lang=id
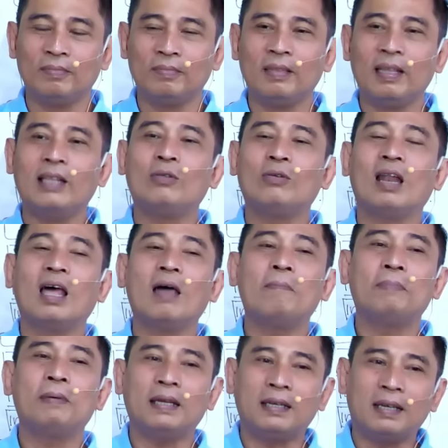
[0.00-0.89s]

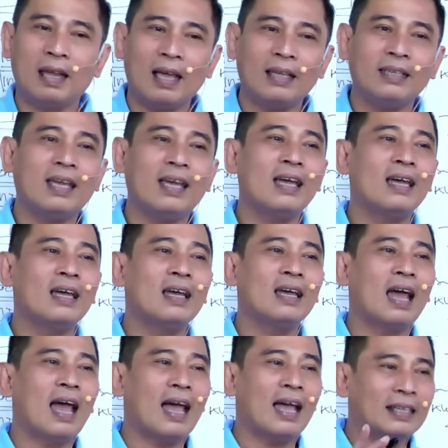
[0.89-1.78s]
Itulah
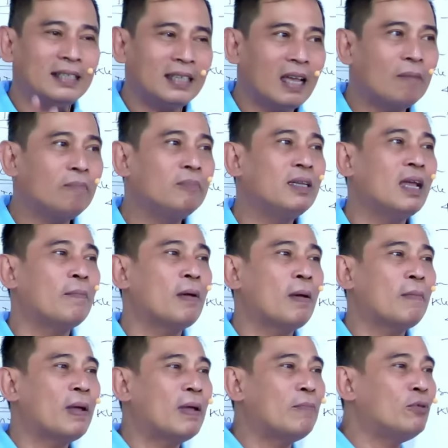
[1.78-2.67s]
bedanya ayam yang
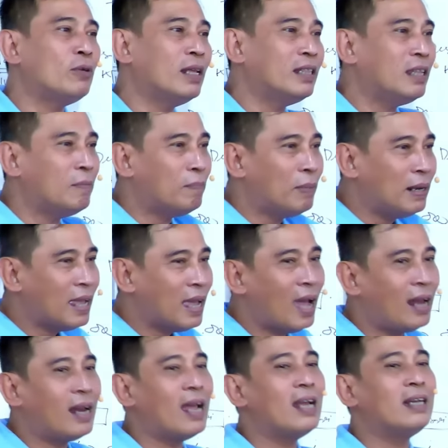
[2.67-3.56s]
Bapak Ibu nanti
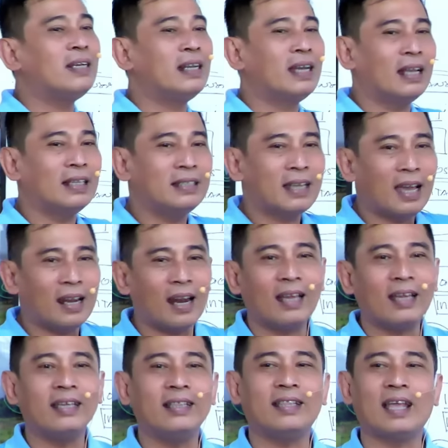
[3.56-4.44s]
pelihara dengan cara
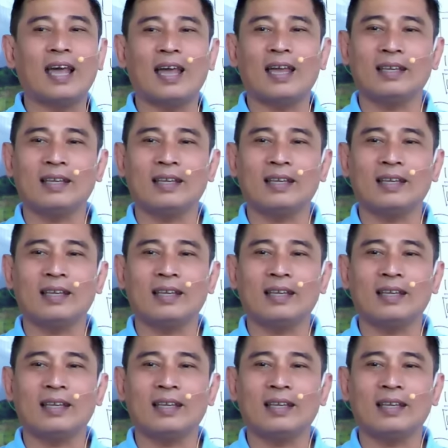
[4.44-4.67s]
kita.